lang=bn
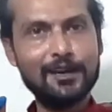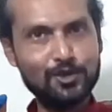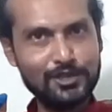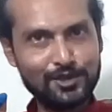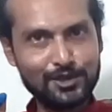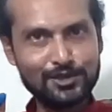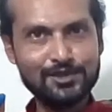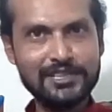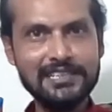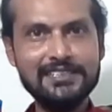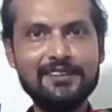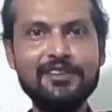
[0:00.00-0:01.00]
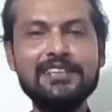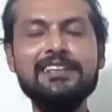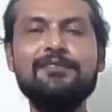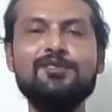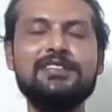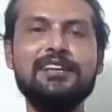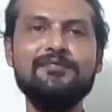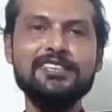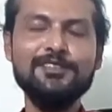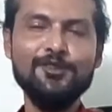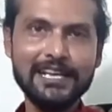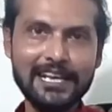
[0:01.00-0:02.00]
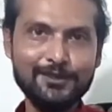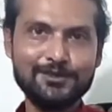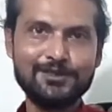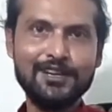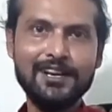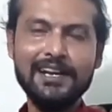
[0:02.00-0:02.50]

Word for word: নাগরিকত্ব নিন জার্মানির এবং জার্মানির হয়ে খেলুন